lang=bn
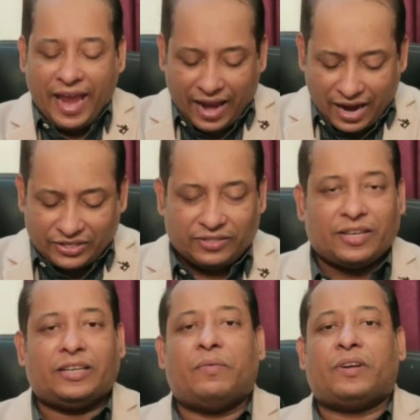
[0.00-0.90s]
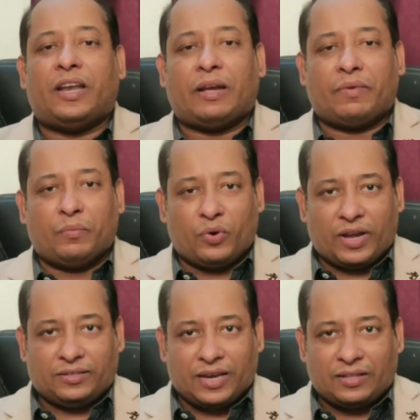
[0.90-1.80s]
একাশি সেন্টিমিটার লাগবে
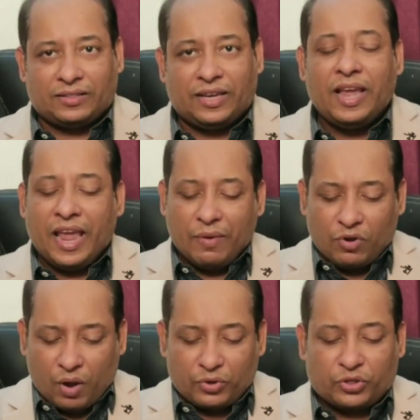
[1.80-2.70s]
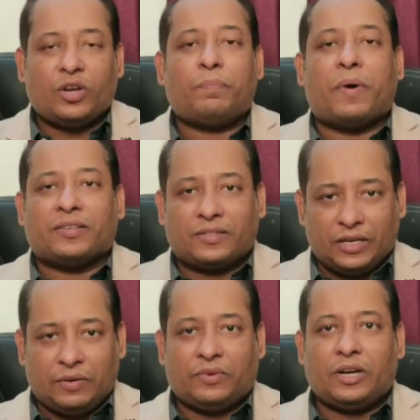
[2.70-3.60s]
বুকের ছাতি এবং অবশ্যই পাঁচ
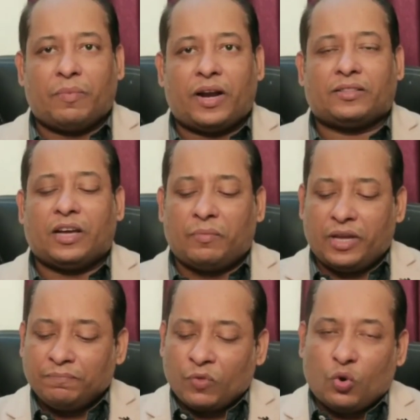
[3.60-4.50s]
সেন্টিমিটার বাড়াতে হবে